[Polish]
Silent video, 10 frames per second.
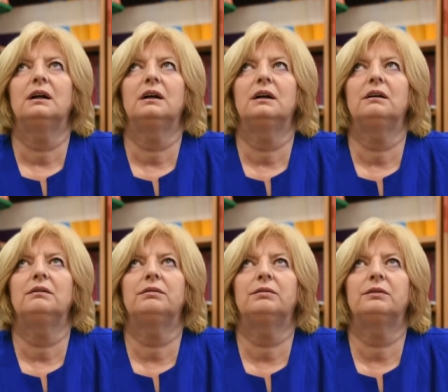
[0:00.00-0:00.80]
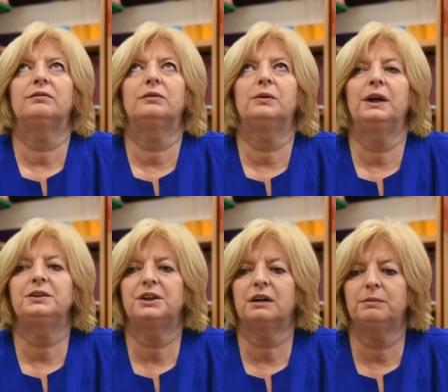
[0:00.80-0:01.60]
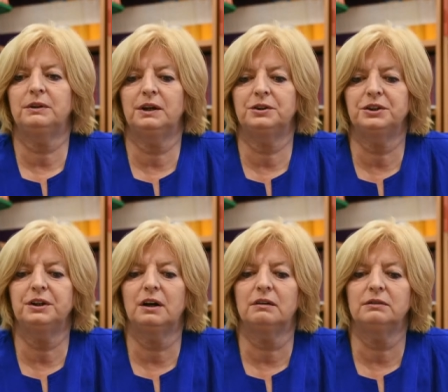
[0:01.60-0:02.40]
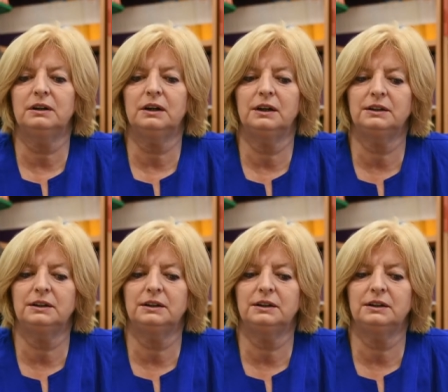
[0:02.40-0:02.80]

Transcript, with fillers: Y, w, ujęciach podręcznikowych